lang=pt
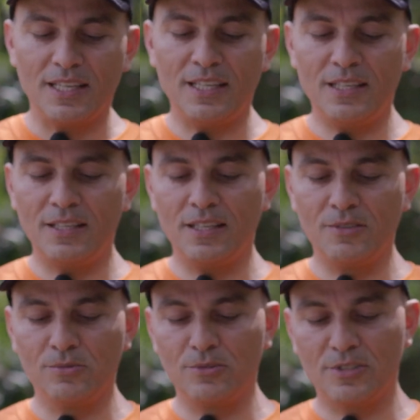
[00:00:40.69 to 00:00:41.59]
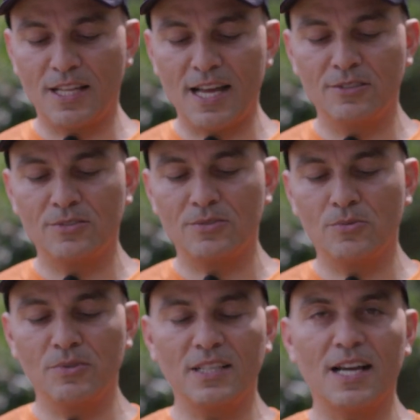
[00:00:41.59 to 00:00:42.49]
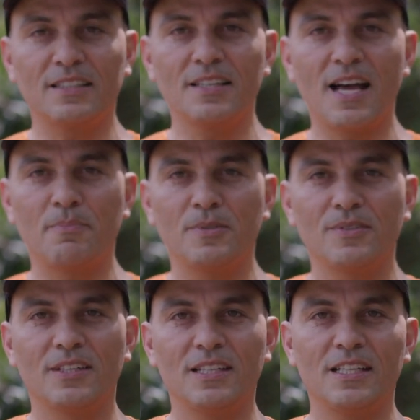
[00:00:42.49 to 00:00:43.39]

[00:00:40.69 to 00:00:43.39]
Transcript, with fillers: e em um dos lados um engate rápido.